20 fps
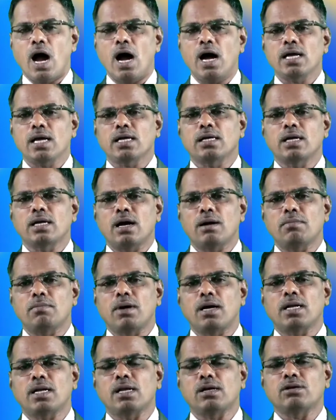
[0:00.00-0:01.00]
ఆయన
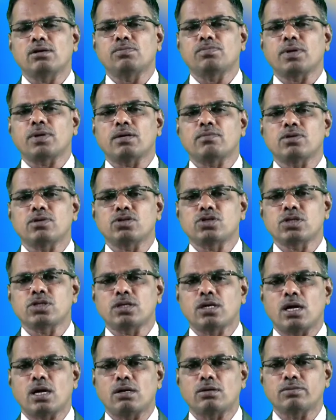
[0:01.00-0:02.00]
మనలను
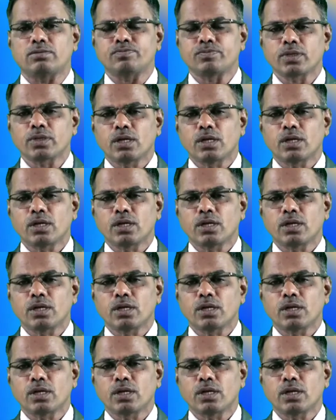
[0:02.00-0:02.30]
ప్రేమించినాడు